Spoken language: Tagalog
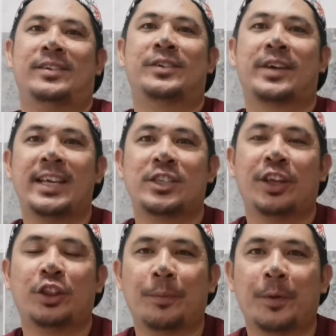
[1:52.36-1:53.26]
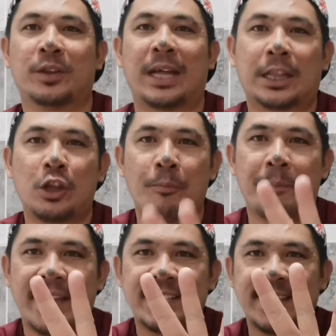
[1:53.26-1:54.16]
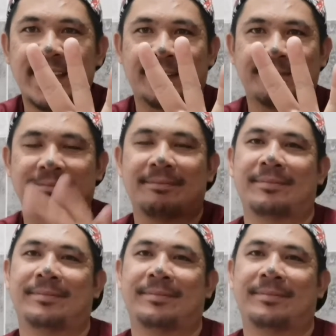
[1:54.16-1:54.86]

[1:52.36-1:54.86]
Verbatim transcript: Okay, so ito po tatlong basic